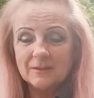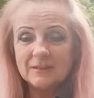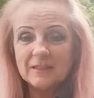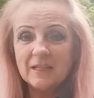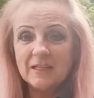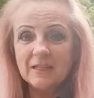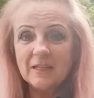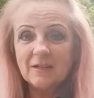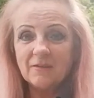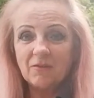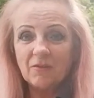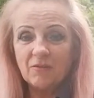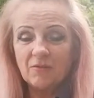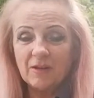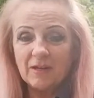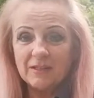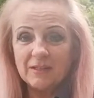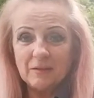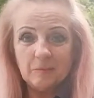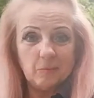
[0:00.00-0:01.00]

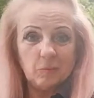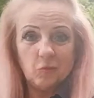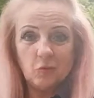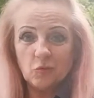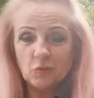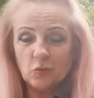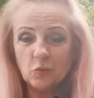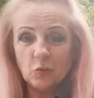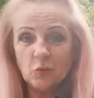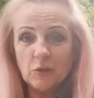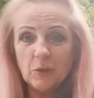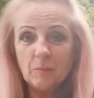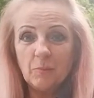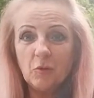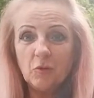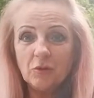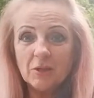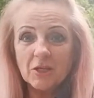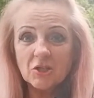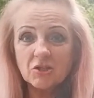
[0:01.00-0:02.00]
zdenerwowani, bo to nie
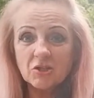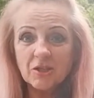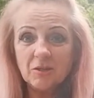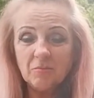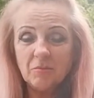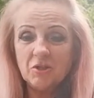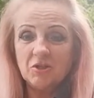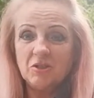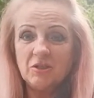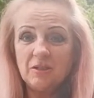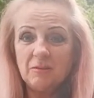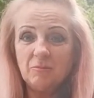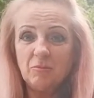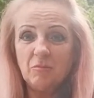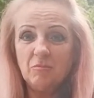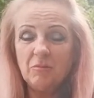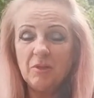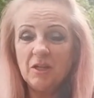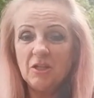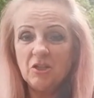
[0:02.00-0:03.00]
po naszej myśli, bo
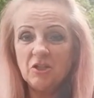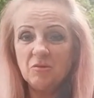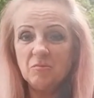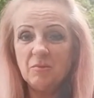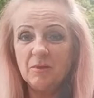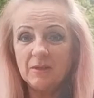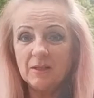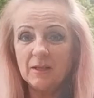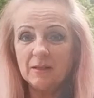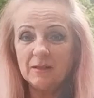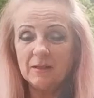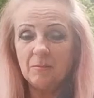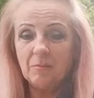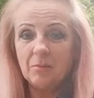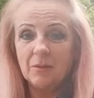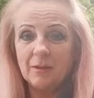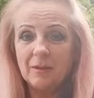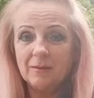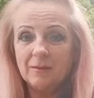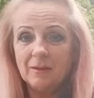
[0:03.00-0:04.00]
mieliśmy taki
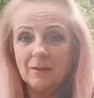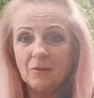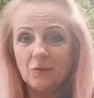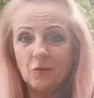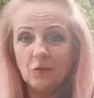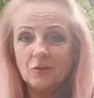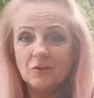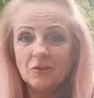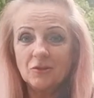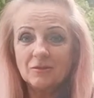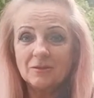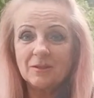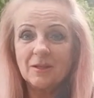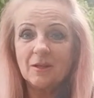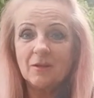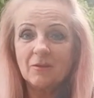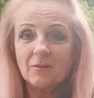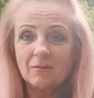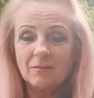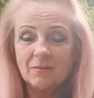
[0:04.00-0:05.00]
plan. No i co z
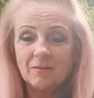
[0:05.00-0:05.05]
tego?